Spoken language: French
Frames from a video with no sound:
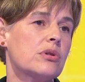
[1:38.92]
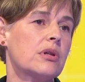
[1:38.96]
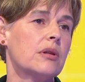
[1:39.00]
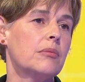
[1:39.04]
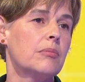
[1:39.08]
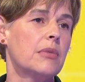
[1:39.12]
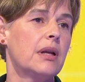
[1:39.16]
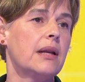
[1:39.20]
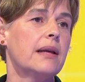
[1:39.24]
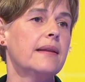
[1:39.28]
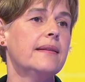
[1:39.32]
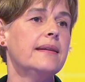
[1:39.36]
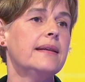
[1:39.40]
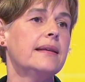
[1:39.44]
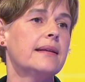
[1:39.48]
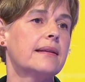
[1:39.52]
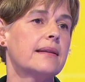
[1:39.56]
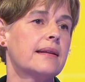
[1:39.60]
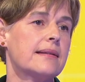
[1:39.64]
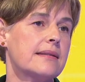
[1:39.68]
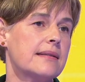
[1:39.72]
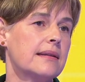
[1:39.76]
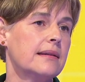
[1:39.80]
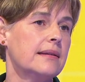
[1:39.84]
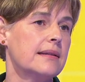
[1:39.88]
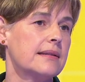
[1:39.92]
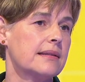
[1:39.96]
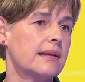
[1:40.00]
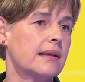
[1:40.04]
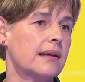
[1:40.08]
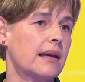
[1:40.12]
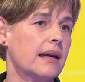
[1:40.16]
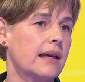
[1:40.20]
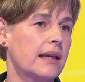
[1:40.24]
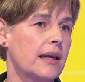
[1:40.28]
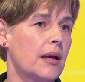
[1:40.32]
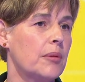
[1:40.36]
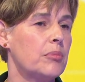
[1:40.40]
cette maladie est assez
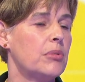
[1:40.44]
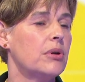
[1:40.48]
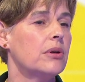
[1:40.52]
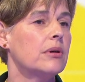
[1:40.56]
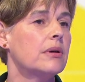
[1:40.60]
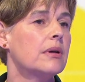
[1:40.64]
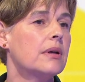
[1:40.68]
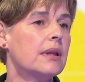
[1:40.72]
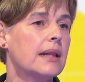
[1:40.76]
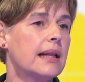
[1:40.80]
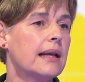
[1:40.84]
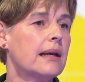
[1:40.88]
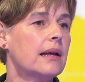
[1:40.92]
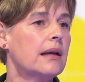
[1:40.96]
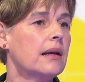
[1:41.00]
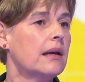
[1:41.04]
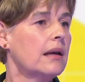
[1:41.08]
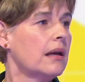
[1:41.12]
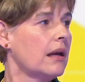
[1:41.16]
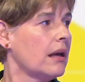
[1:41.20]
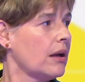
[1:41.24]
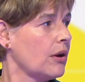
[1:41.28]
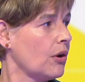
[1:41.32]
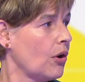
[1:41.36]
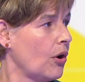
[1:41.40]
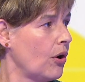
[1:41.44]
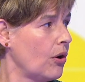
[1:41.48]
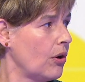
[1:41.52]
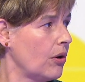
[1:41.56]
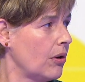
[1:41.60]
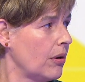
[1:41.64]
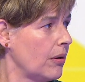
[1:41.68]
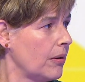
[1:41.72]
désagréable. Alors, comment on